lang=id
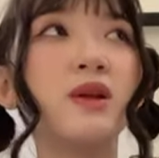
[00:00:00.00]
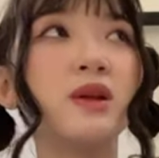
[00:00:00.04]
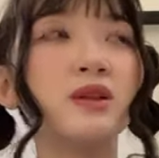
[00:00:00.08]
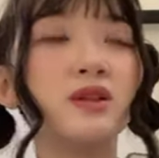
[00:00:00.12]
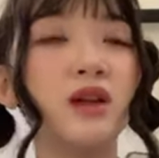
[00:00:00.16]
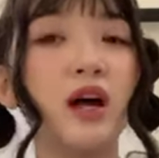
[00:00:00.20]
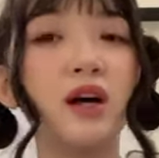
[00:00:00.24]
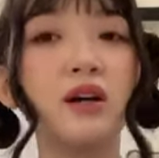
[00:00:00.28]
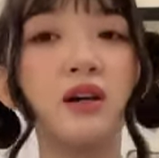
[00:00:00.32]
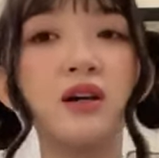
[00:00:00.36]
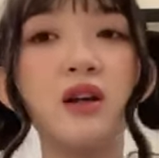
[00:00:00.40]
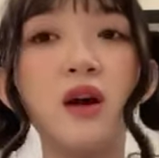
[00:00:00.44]

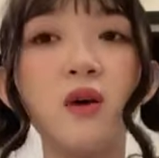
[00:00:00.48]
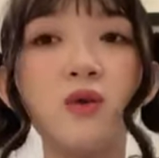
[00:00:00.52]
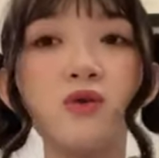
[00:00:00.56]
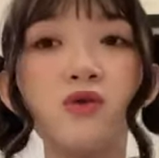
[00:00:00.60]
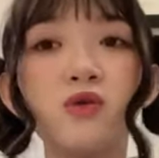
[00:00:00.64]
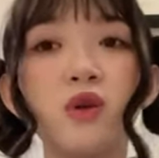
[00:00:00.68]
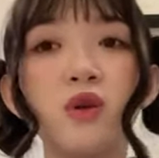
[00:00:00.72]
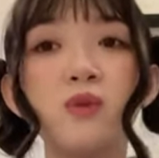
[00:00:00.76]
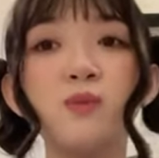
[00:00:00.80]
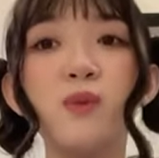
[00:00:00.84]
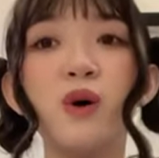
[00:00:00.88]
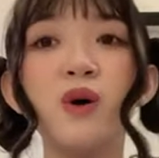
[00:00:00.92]
Terakhir aku
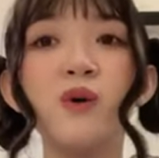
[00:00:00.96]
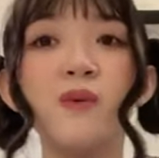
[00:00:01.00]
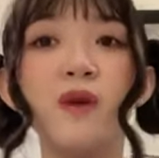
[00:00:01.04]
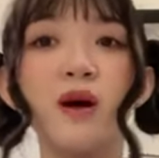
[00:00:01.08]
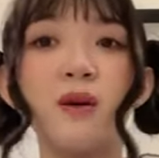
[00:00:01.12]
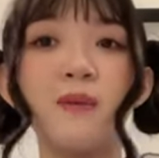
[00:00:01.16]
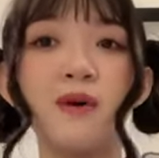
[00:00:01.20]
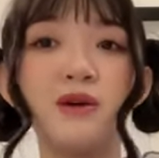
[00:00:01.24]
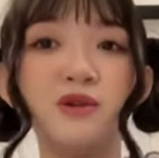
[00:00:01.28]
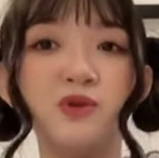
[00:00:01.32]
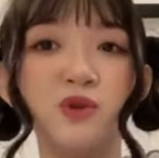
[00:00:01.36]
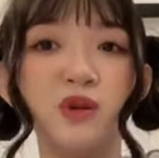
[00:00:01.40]
showroom aku
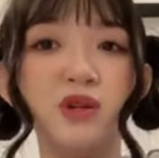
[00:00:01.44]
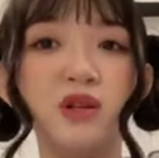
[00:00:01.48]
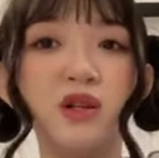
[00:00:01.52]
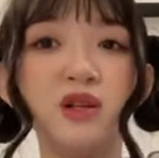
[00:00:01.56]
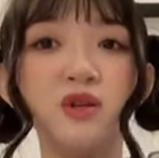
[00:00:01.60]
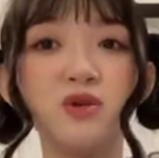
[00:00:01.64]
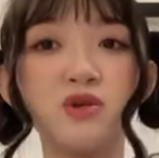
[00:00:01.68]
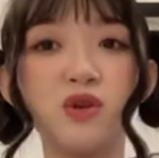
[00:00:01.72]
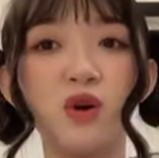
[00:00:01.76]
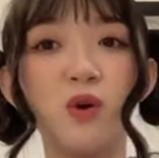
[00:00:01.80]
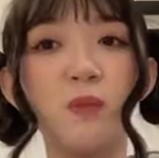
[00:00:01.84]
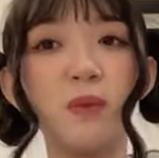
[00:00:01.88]
pakai baju ini
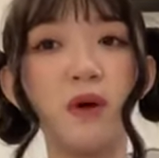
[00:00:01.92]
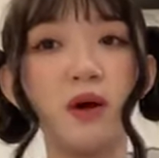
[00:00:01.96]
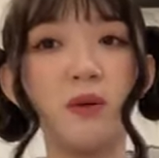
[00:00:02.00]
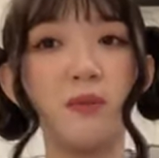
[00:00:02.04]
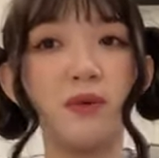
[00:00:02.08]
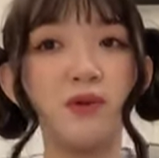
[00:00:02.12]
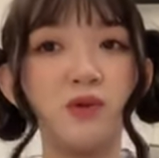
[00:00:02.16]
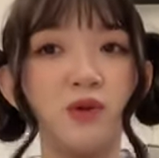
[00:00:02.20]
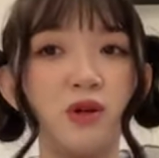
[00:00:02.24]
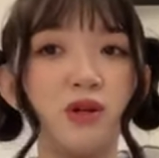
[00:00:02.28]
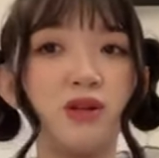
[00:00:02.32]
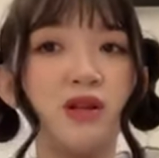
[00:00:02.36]
terus aku pakai
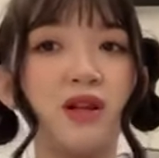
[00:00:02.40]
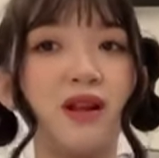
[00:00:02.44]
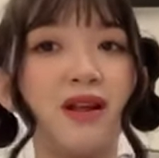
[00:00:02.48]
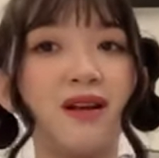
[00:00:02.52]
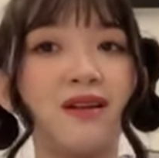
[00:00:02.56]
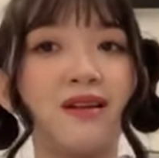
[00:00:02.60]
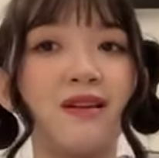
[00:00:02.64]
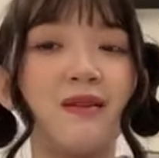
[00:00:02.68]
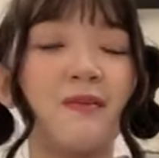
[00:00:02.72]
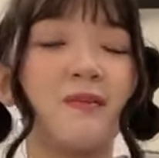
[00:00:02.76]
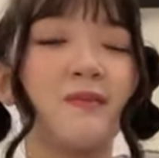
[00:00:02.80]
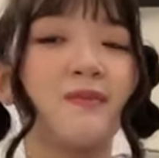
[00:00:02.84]
baju ini
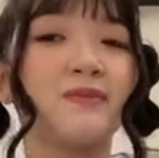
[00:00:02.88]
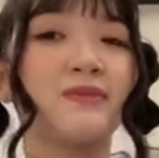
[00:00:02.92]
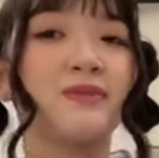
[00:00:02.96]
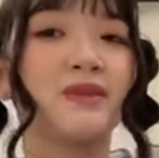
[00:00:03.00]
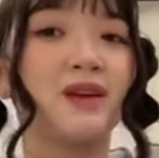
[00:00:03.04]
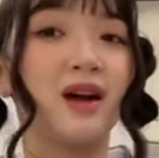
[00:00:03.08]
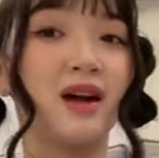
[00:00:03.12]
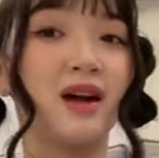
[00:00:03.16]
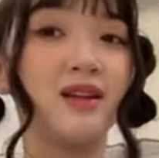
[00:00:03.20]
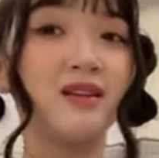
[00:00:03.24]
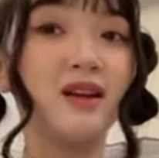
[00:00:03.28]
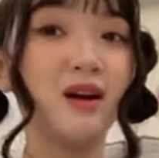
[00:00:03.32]
lagi
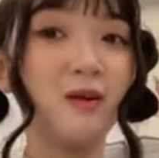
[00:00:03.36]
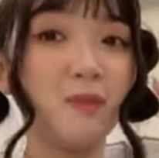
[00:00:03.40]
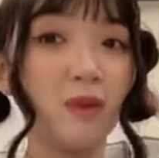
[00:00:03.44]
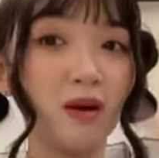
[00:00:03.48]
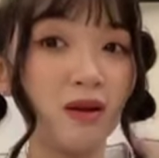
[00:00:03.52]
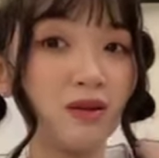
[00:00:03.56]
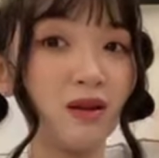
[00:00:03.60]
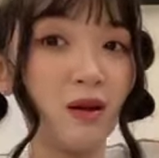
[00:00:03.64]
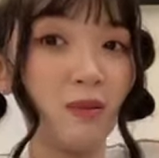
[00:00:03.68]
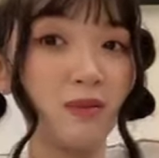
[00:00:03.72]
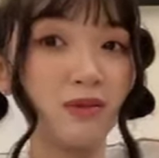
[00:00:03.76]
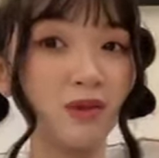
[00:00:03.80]
Karena
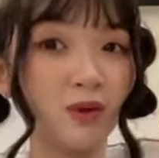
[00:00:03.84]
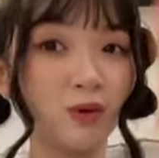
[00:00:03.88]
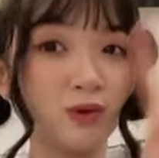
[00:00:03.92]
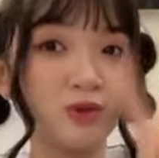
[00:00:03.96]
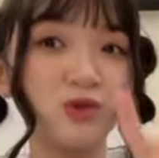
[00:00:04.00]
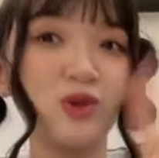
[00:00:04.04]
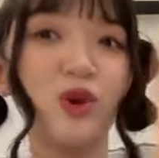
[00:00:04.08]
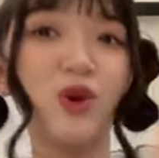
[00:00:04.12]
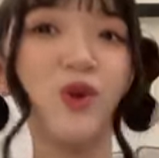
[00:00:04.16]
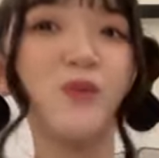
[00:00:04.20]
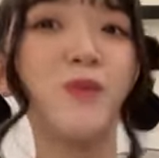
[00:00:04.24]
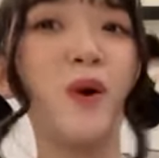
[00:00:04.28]
kemarin abis aku
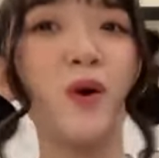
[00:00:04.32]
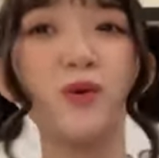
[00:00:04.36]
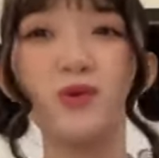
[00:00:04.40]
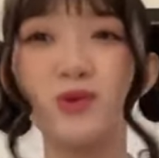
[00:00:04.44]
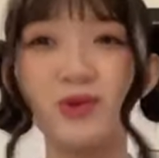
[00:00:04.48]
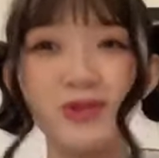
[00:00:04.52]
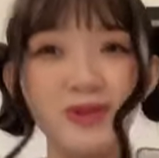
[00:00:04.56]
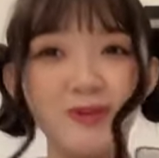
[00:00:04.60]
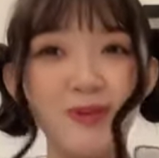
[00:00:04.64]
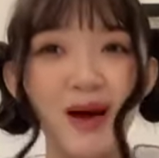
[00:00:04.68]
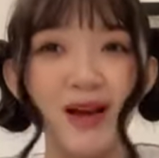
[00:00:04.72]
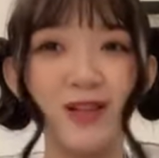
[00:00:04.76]
showroom aku
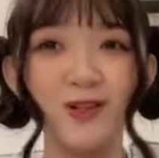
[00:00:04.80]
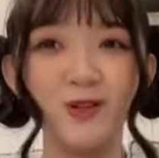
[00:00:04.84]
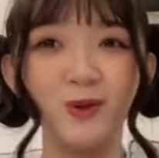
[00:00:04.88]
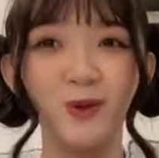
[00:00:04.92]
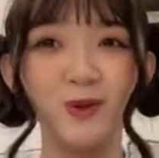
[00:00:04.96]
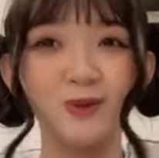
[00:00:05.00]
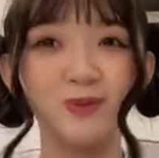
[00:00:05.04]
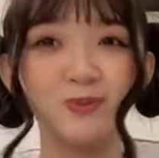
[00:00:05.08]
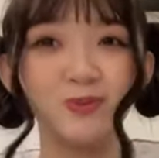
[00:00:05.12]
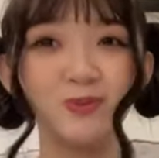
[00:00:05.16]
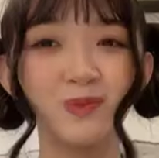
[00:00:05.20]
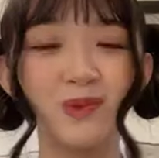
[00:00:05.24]
cuci baju
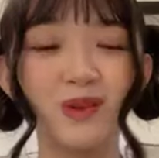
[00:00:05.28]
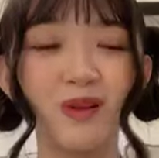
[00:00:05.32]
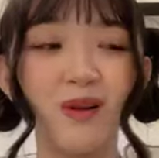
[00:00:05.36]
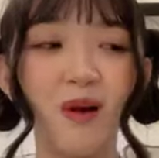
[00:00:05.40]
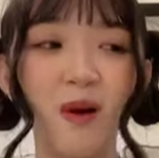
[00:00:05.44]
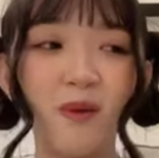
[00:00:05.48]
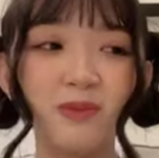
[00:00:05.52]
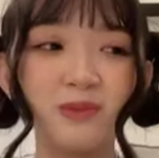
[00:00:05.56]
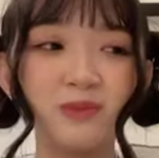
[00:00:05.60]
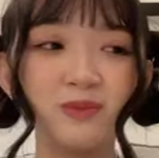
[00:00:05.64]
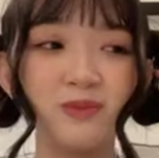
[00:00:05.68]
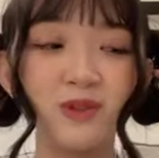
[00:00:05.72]

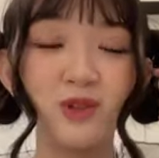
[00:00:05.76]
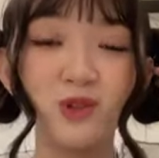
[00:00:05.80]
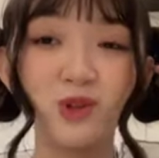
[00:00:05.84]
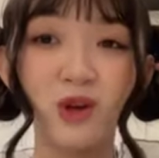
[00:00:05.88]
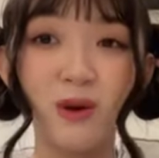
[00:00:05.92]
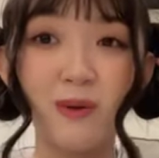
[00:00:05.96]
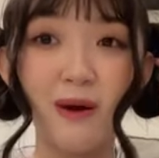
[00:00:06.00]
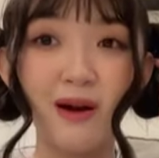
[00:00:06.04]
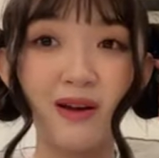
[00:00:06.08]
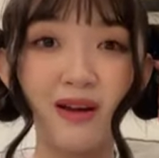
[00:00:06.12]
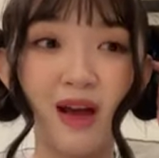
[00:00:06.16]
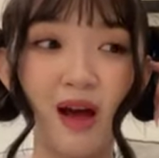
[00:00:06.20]
di
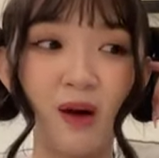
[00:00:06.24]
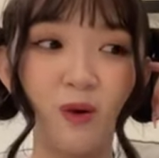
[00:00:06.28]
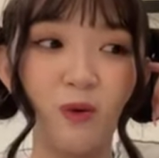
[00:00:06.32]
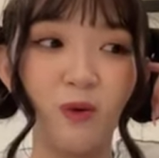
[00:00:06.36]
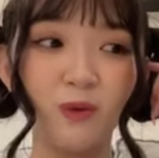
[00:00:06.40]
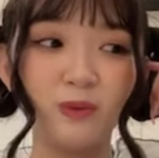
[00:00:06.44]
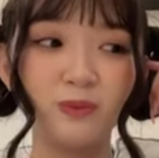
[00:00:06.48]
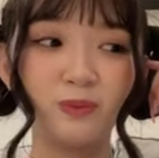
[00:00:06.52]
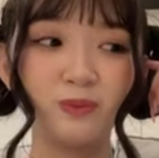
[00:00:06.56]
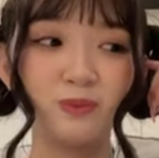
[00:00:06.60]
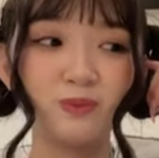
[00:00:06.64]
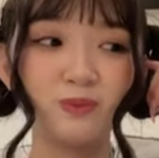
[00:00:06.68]
Surabaya aku